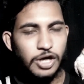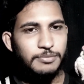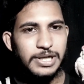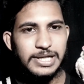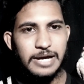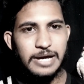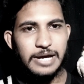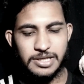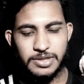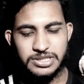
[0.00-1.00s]
নর্মাল
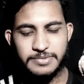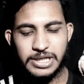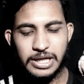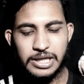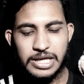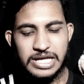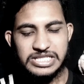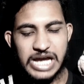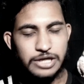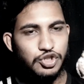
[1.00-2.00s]
খাবার দেওয়া যাবে না
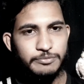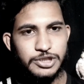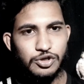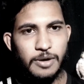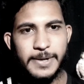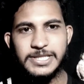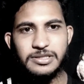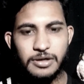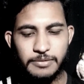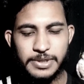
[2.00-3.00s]
শাকসবজি কমাই
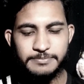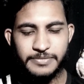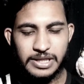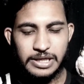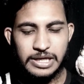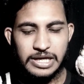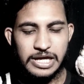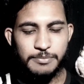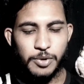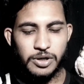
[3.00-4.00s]
দিতে হবে
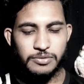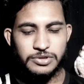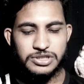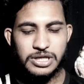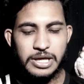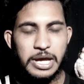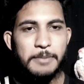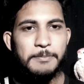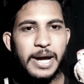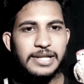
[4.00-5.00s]
এরপরে হচ্ছে
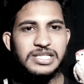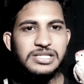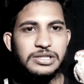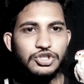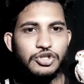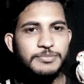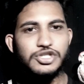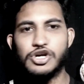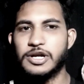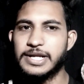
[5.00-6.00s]
পানি
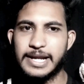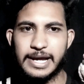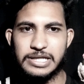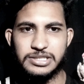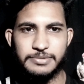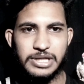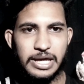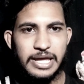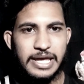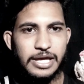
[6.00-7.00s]
চব্বিশ ঘন্টা রাখা যাবে না
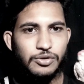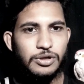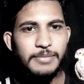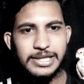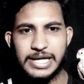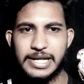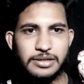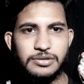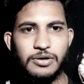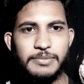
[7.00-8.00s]
এইগুলো মাথায়
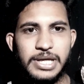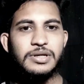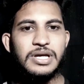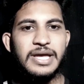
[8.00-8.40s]
রাখতে হবে